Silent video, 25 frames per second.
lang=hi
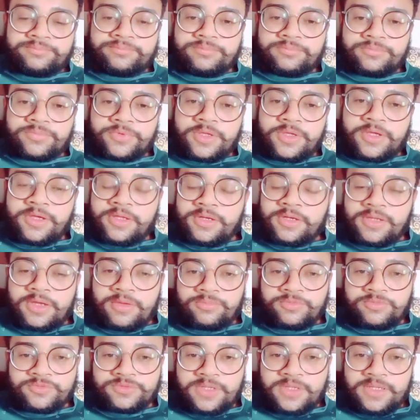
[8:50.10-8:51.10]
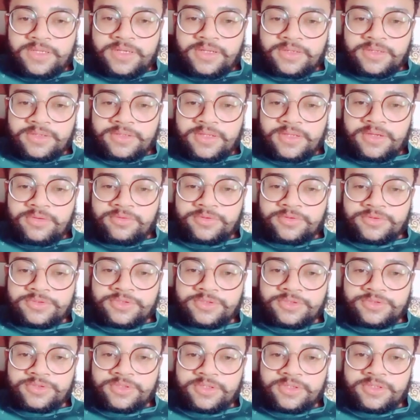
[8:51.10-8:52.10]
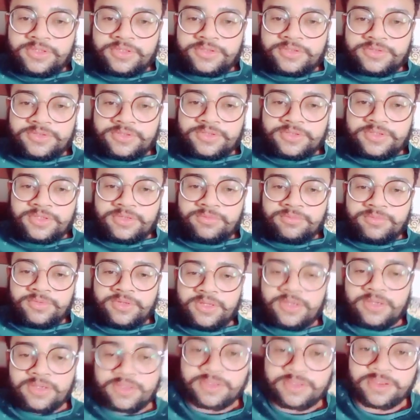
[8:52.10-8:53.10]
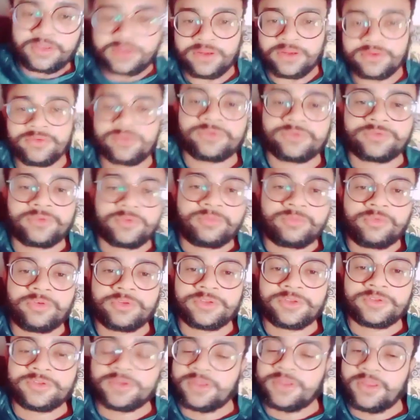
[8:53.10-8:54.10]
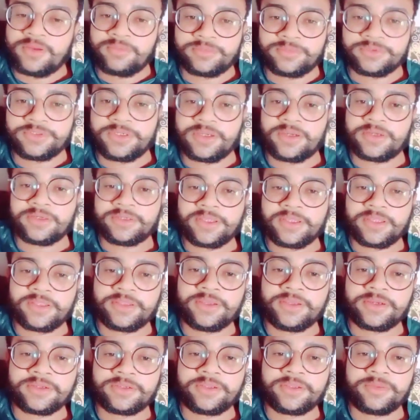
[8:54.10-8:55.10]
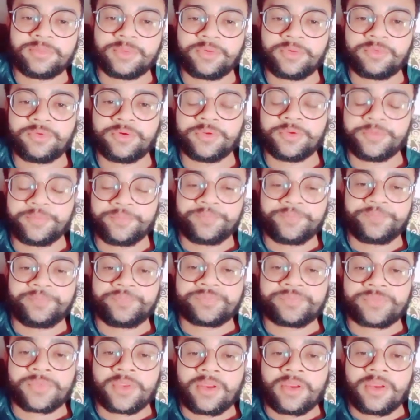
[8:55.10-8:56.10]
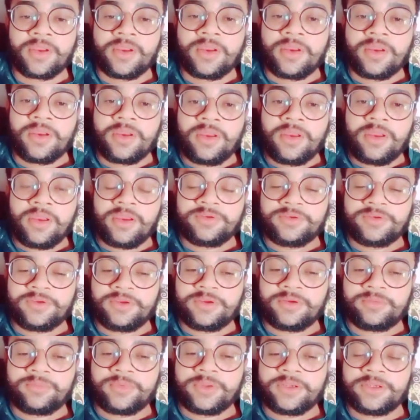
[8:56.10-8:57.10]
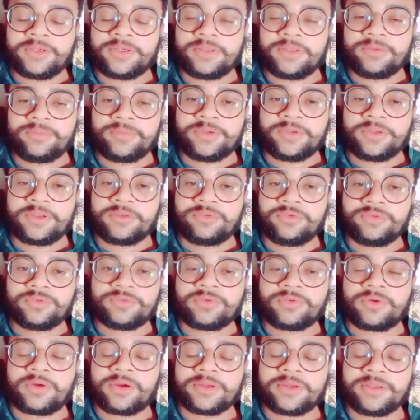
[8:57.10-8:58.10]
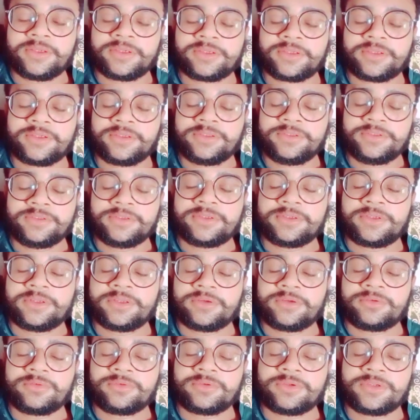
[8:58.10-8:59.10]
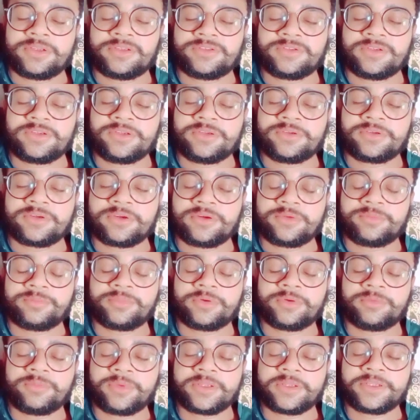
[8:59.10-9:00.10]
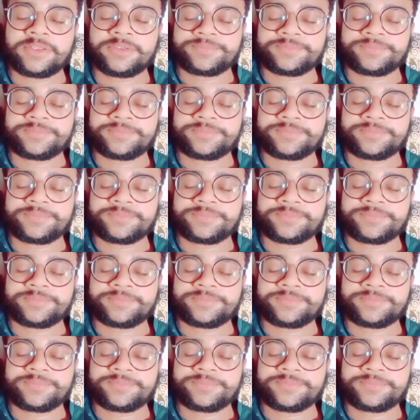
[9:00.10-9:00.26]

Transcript: खेल का मुजाहरा किया हुआ जिस तरीके से टीम इंडिया ने खेला दोस्तों बहुत ही ज़्यादा मज़ा आ गया देखने में और ऐसे ही हमारी टीम इंडिया दोस्तों आगे खेलती रहे और ऐसे ही कप हमारे